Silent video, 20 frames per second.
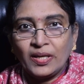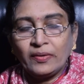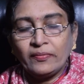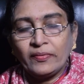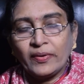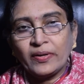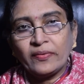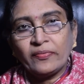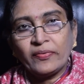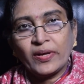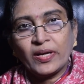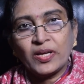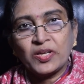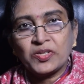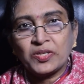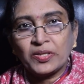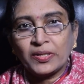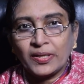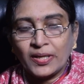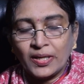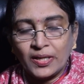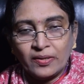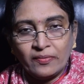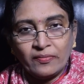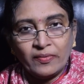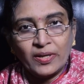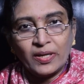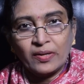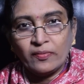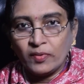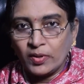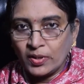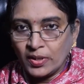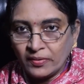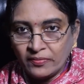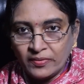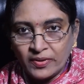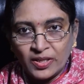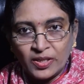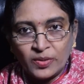ఈ వెరిఫికేషన్ కానివ్వండి
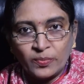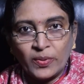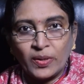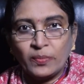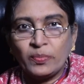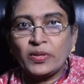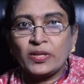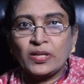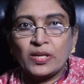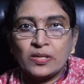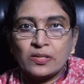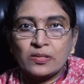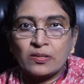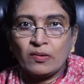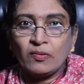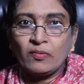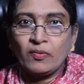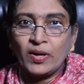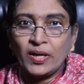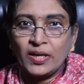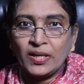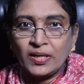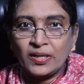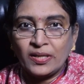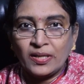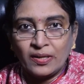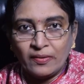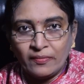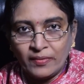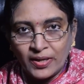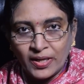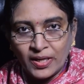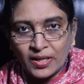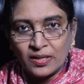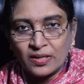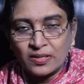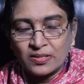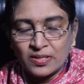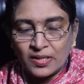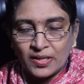వాట్ ఎవర్ ఇట్ మే బీ తెలుసుకోవాలి అని
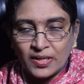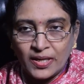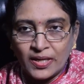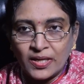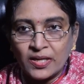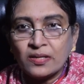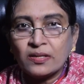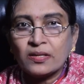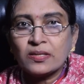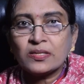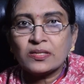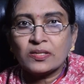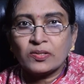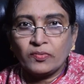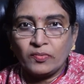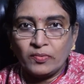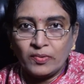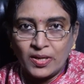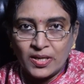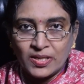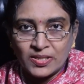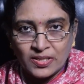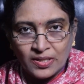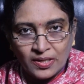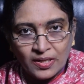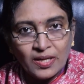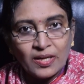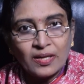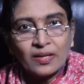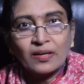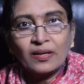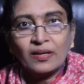ఎవరికైనా సరే ఇంట్రెస్ట్ ఉన్నా సరే